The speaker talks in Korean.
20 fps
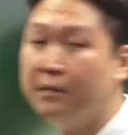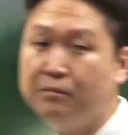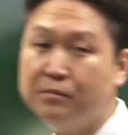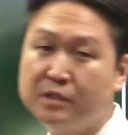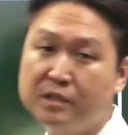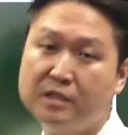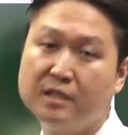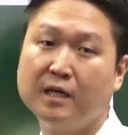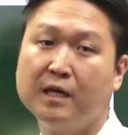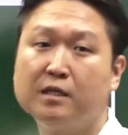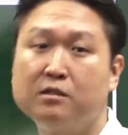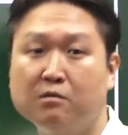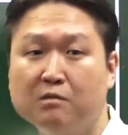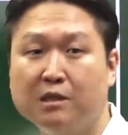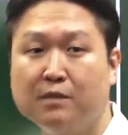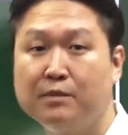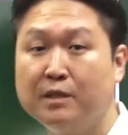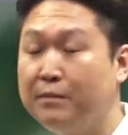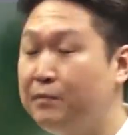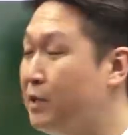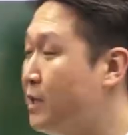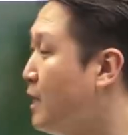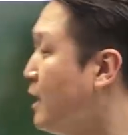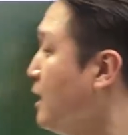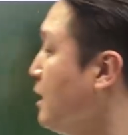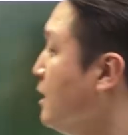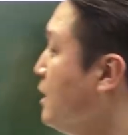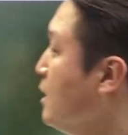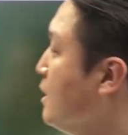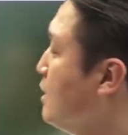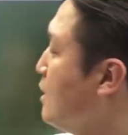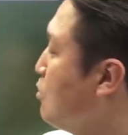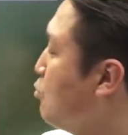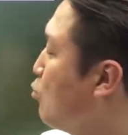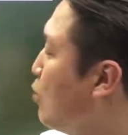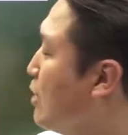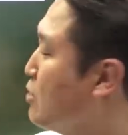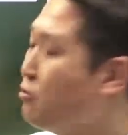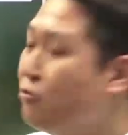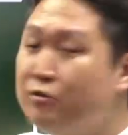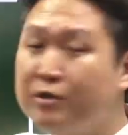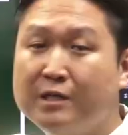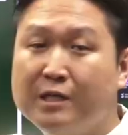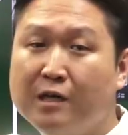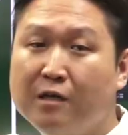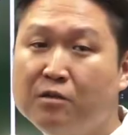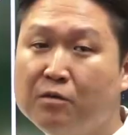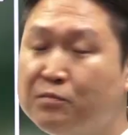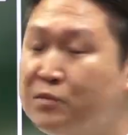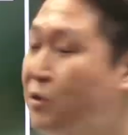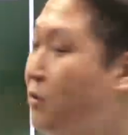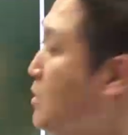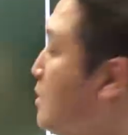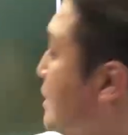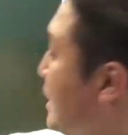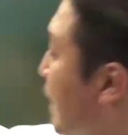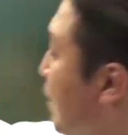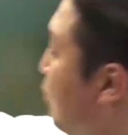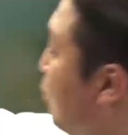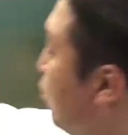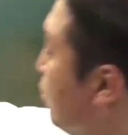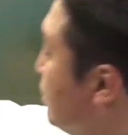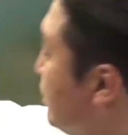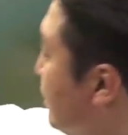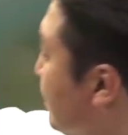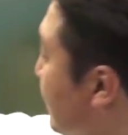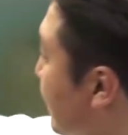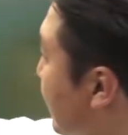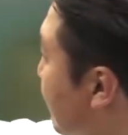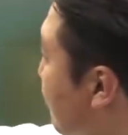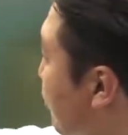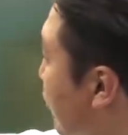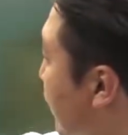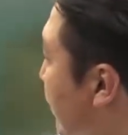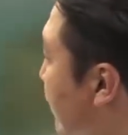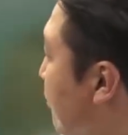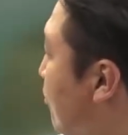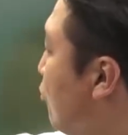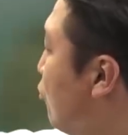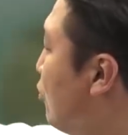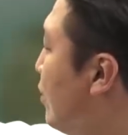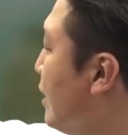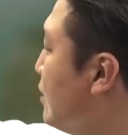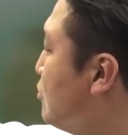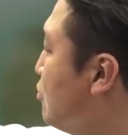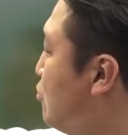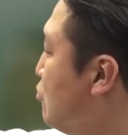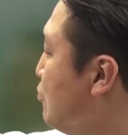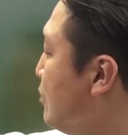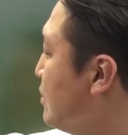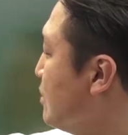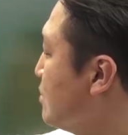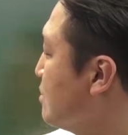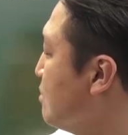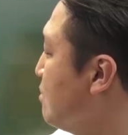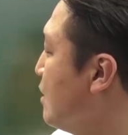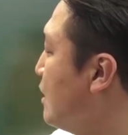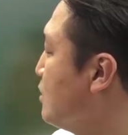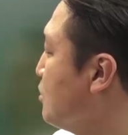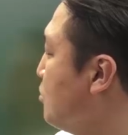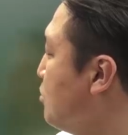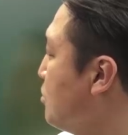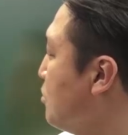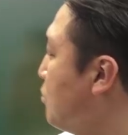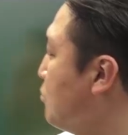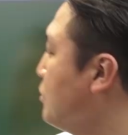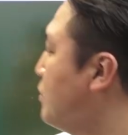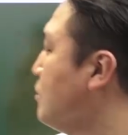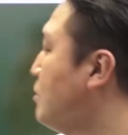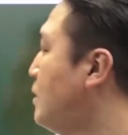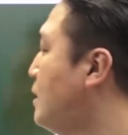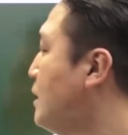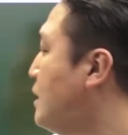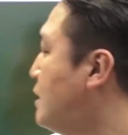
MC가 정답이 됩니다. 얘는 과전류와 상관이 없죠. 나머지가 뭐예요? 과전류의 특성을 가지고 있는 거고요.